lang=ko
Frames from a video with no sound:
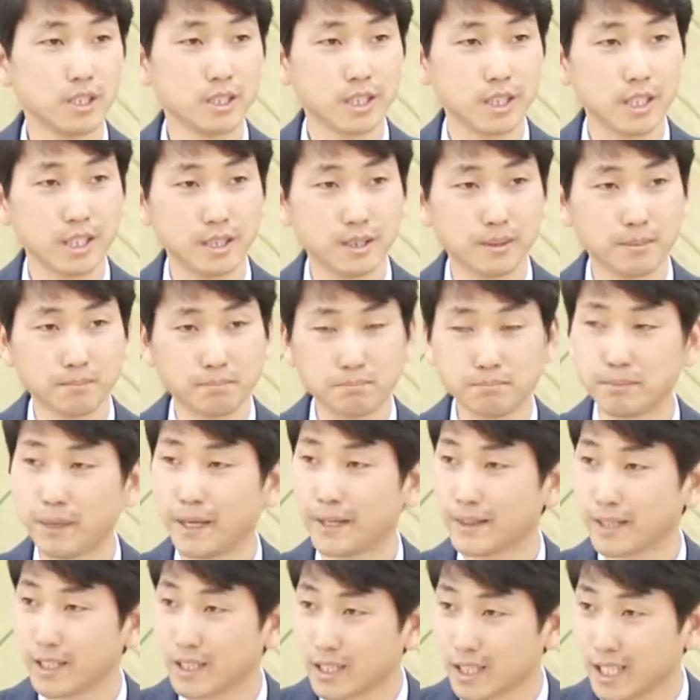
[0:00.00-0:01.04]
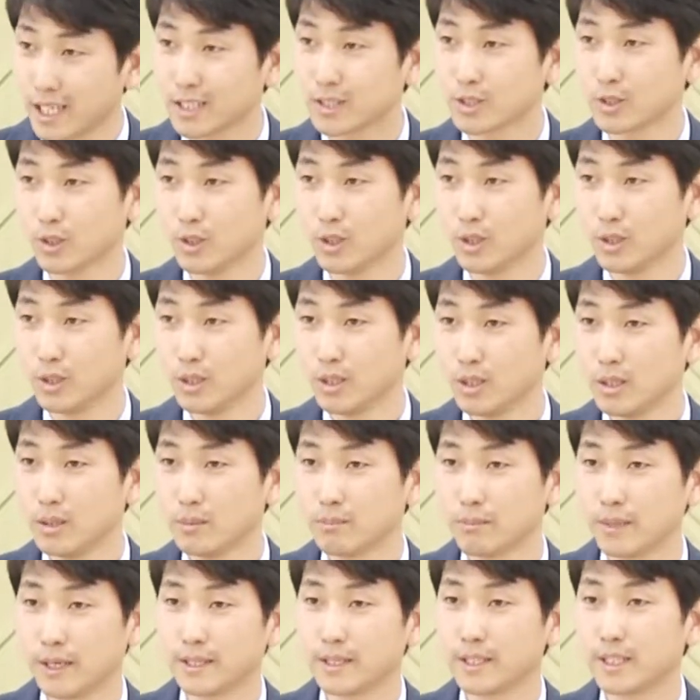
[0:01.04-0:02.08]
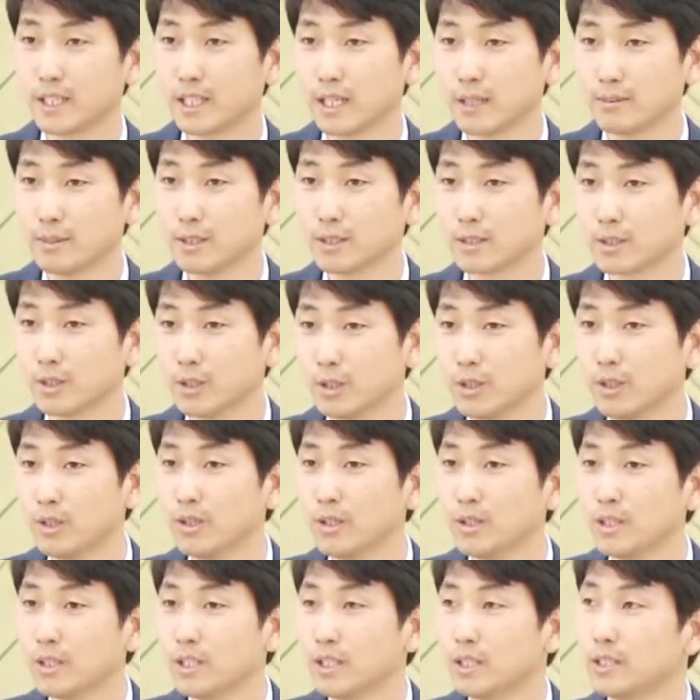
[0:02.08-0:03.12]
이제 반대를 하죠. 반대를 하면서